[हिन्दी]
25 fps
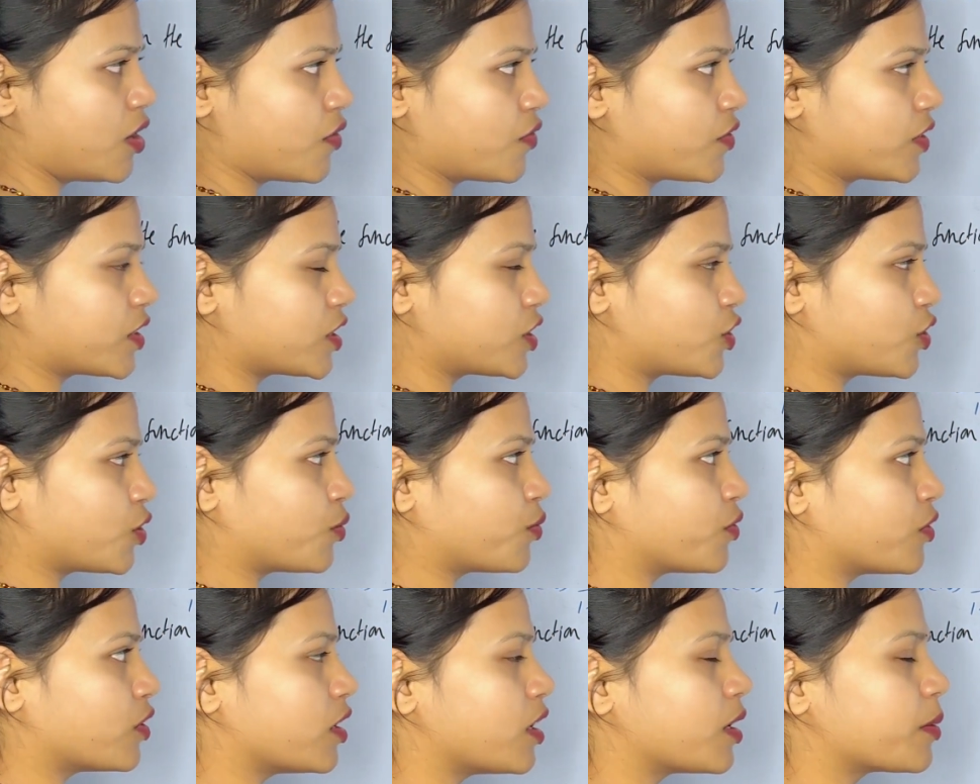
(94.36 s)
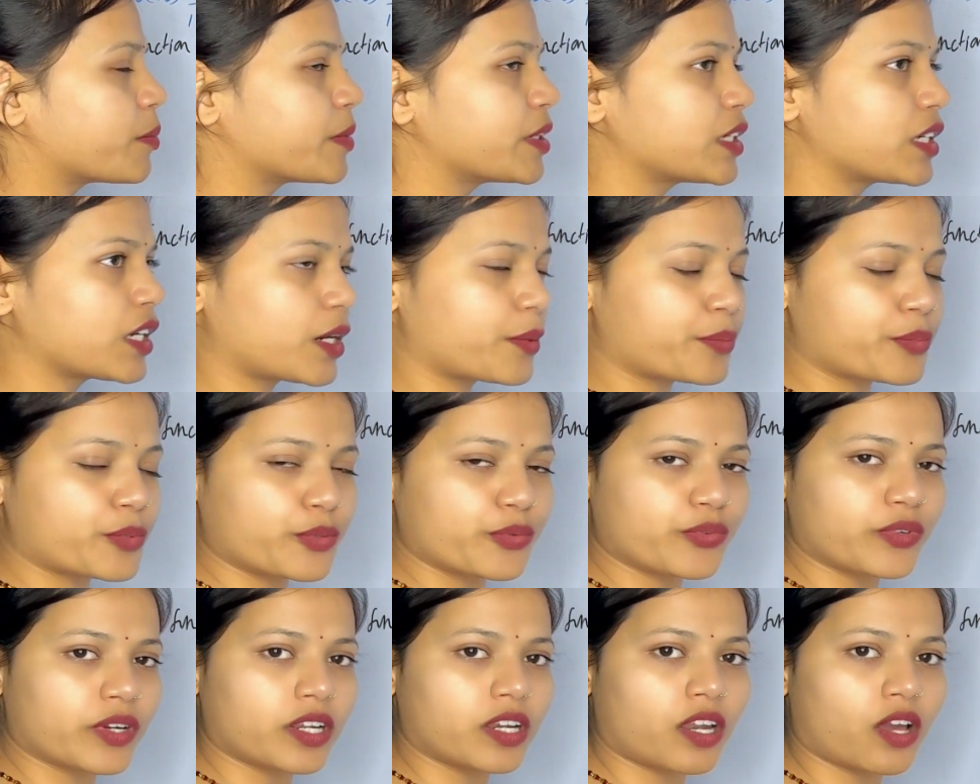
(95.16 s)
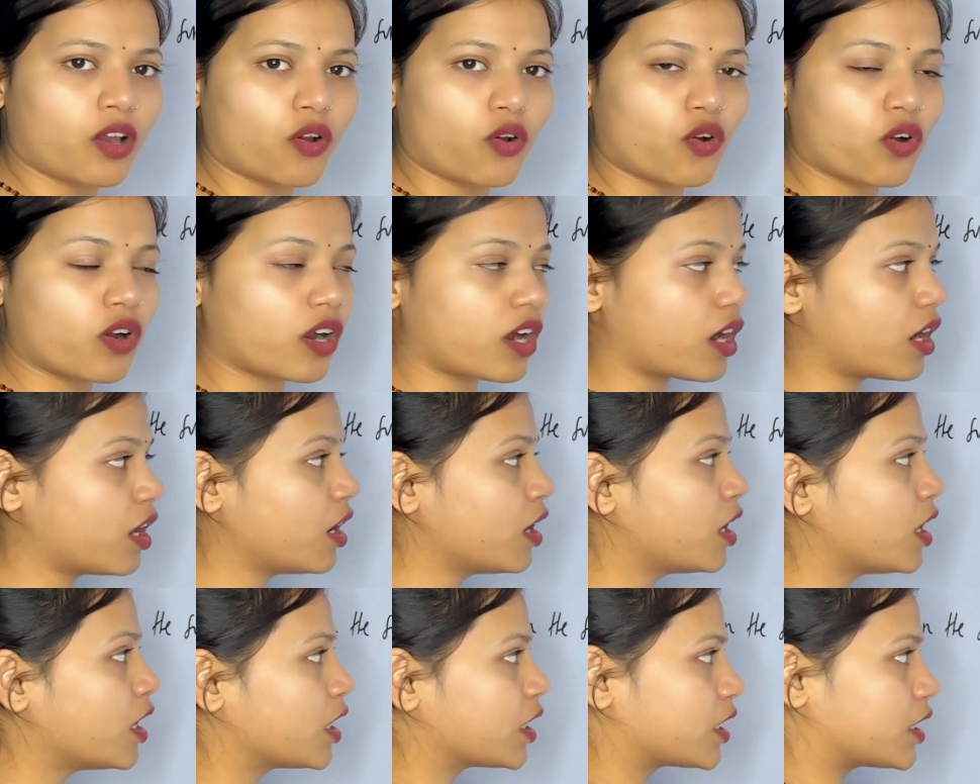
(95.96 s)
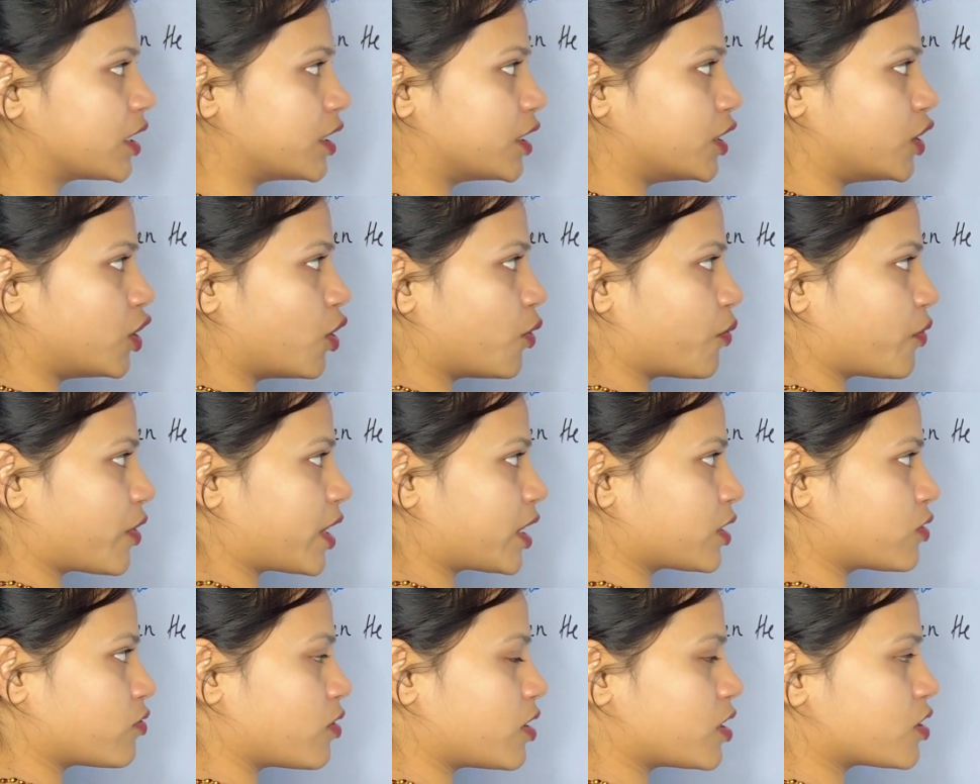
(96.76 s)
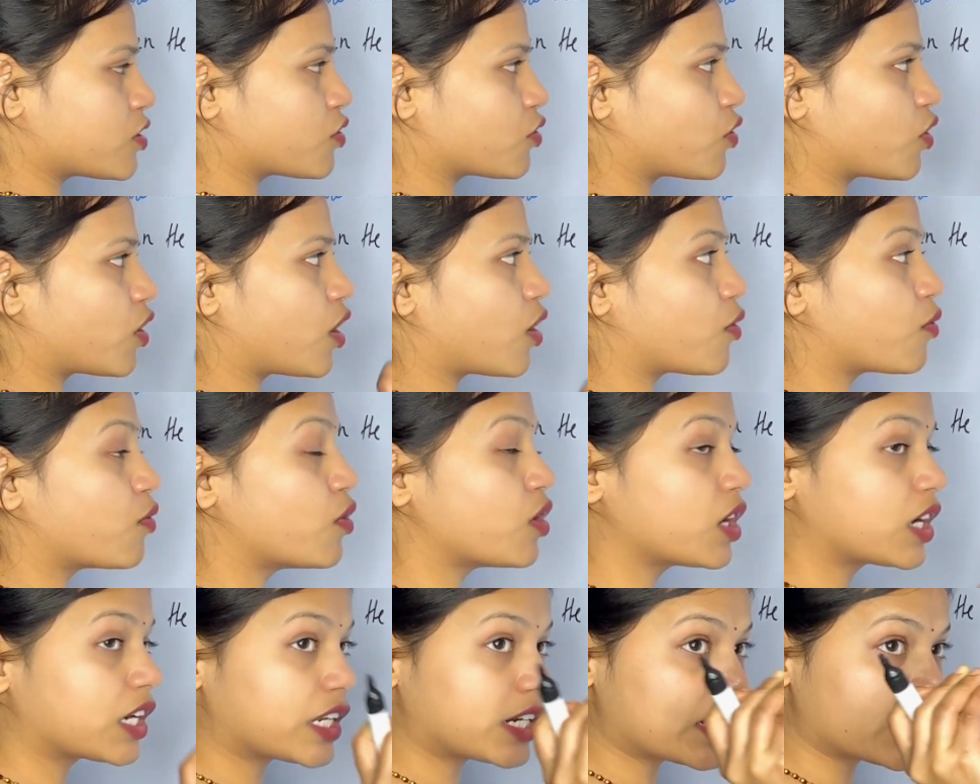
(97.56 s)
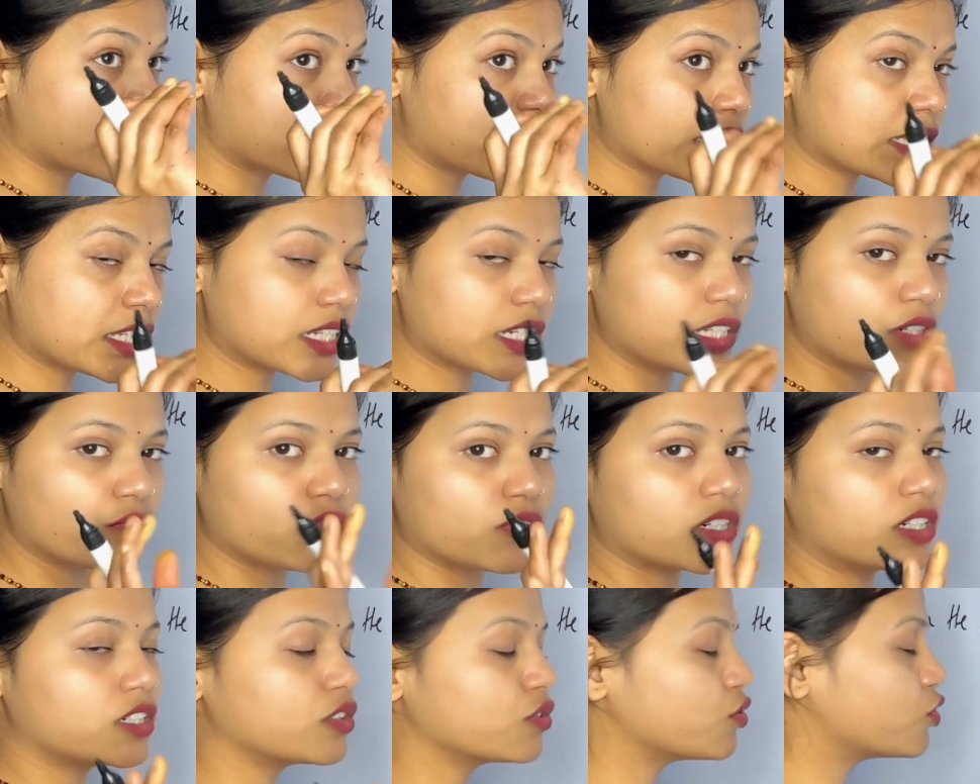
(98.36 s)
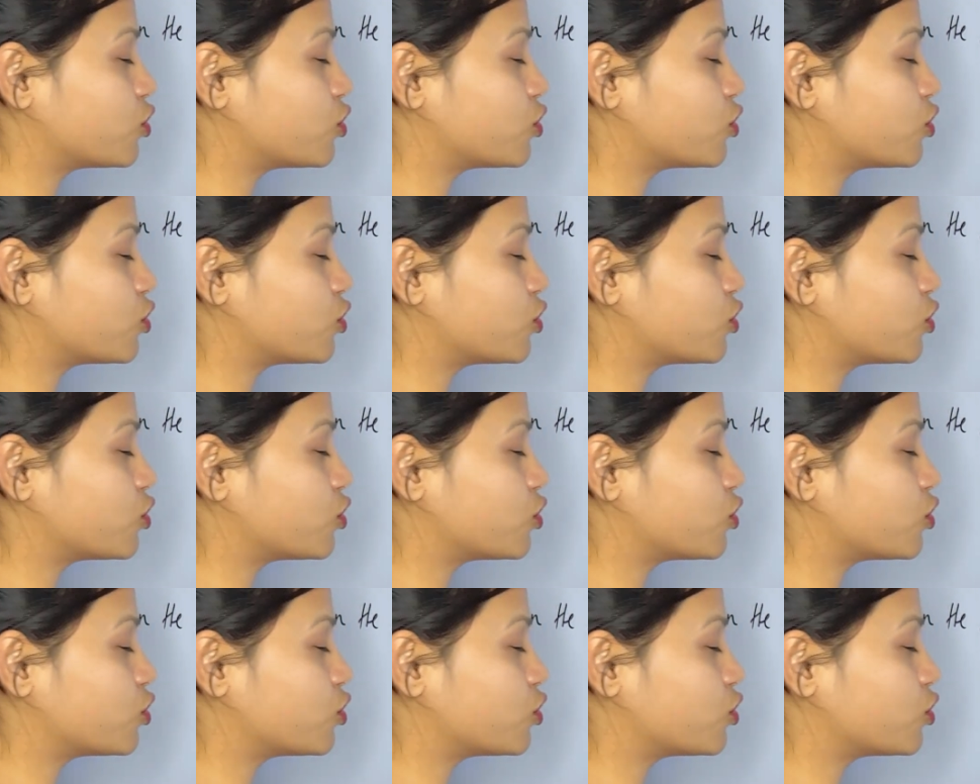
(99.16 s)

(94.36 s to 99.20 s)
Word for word: फर्स्ट ऑफ ऑल हमें क्या प्रूफ करना होगा कि डी ऑफ एक्स वाई जो होगा वो ग्रेटर देन इक्वल टू